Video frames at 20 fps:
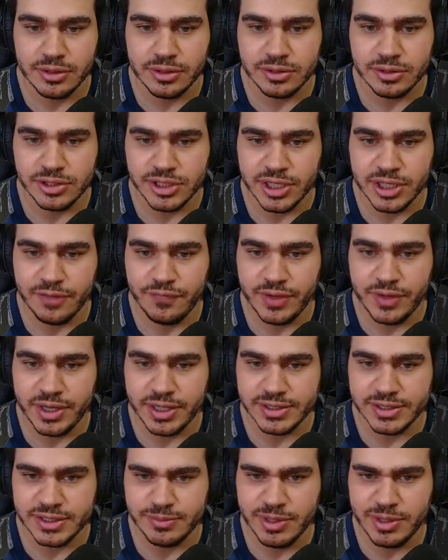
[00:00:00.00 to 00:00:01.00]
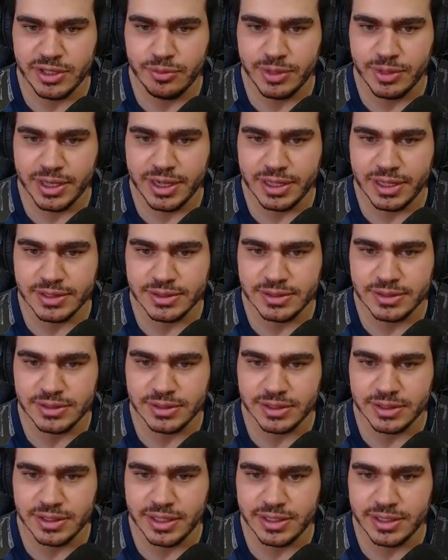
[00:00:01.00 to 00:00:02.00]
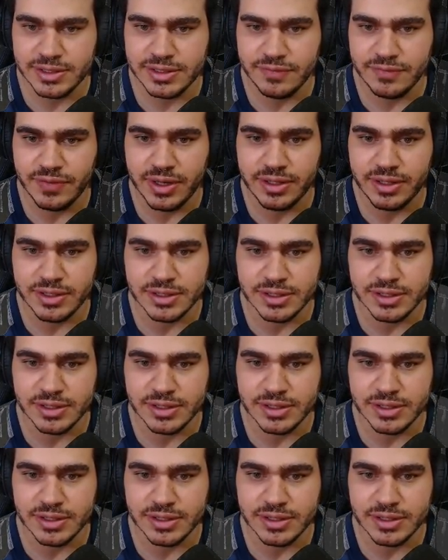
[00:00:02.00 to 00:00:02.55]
De referência, meio que uma casinha, que é esse Vale das